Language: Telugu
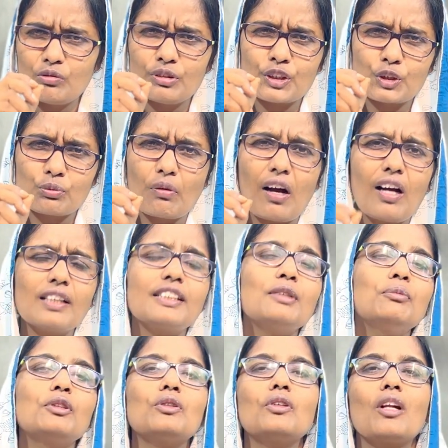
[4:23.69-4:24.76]

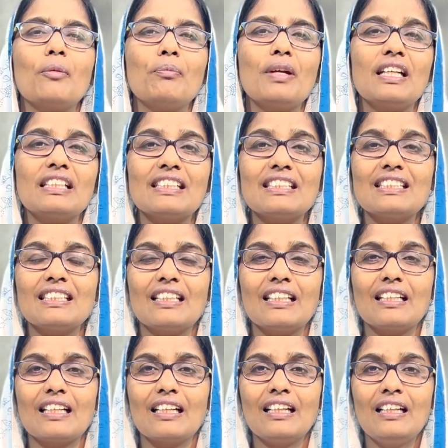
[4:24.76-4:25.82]
విశ్వాసముతో నమ్మి ఏం
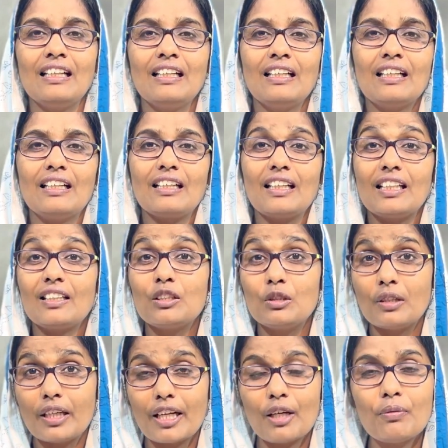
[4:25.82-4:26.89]
చేసిందంటే నేను
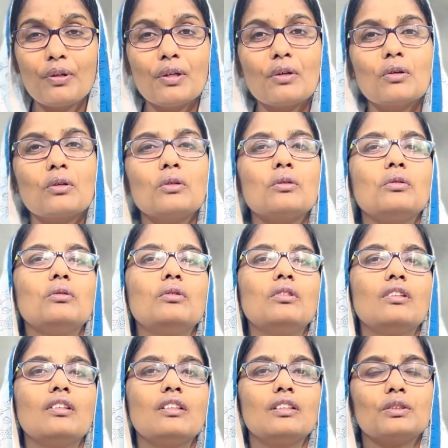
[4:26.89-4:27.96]
దేవుని కొరకు
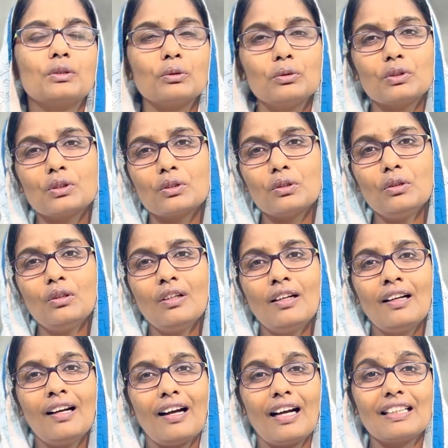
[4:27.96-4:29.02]
చూస్తూ
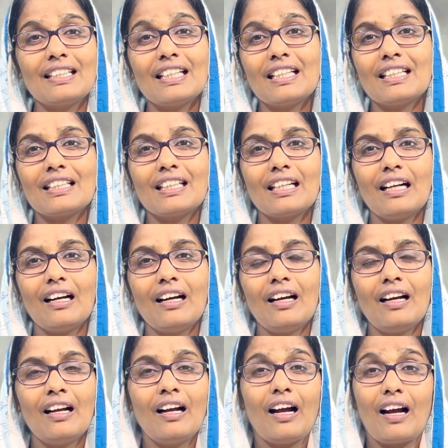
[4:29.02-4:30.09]
అదే రీతిగా
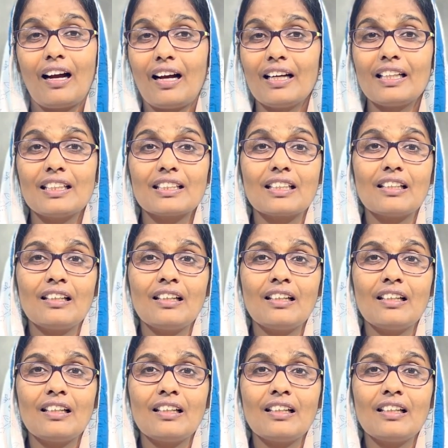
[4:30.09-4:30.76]
ఆయన